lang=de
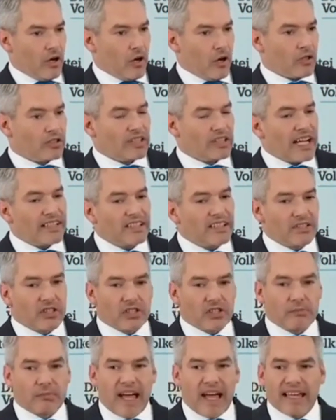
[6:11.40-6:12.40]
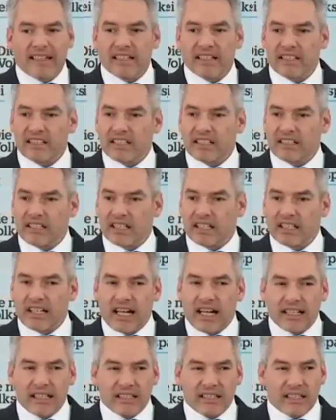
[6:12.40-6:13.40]
Und das ist aus meiner Sicht ein
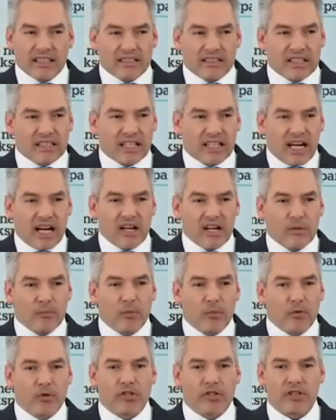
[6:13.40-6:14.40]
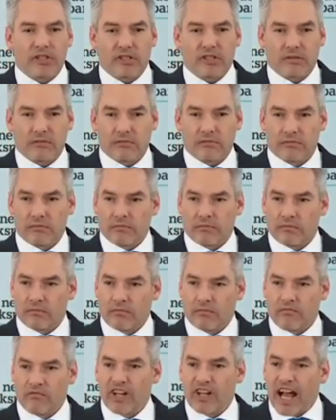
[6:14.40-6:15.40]
ganz ein zentraler Punkt.
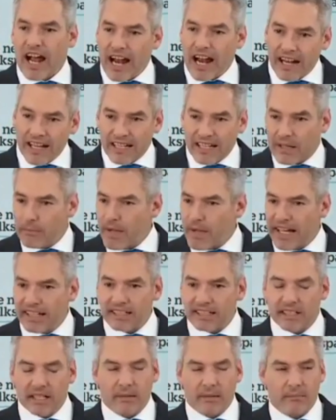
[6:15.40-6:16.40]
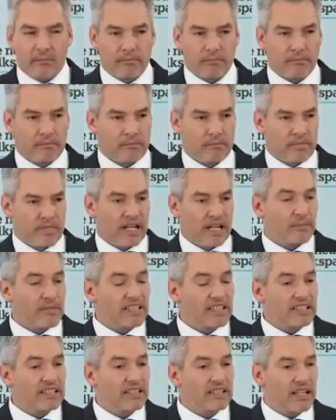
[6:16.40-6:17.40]
Wir alle gemeinsam haben
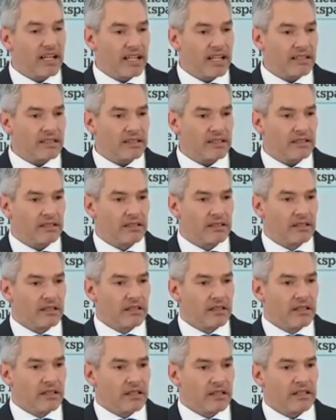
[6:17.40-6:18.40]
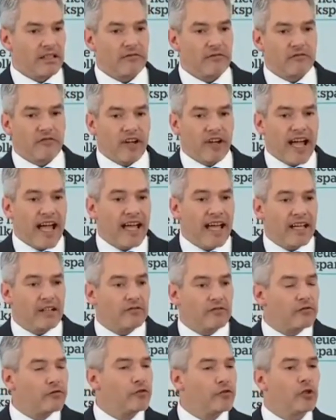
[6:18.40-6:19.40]
es in der Hand, die Freiheit
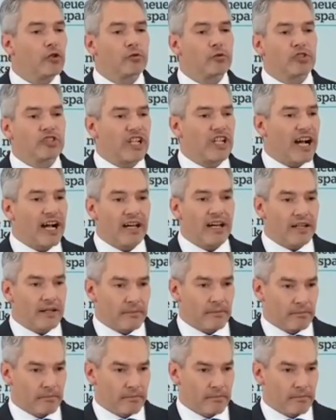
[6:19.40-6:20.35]
für uns alle